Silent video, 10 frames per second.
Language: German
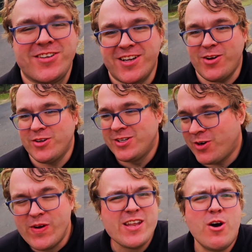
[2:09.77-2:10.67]
Genau.
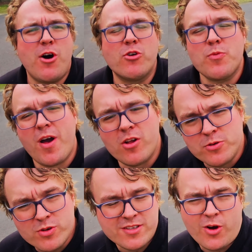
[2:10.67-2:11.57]
Und wenn ihr ein Auto braucht, ein
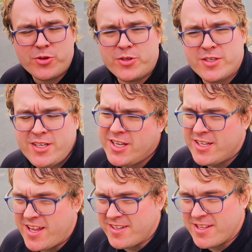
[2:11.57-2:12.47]
gutes Auto,
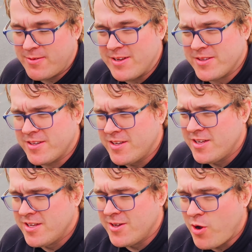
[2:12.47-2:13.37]
dann geht es meinen
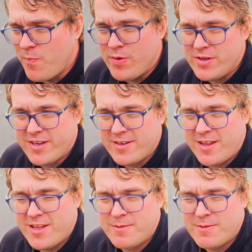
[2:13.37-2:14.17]
Kumpel, den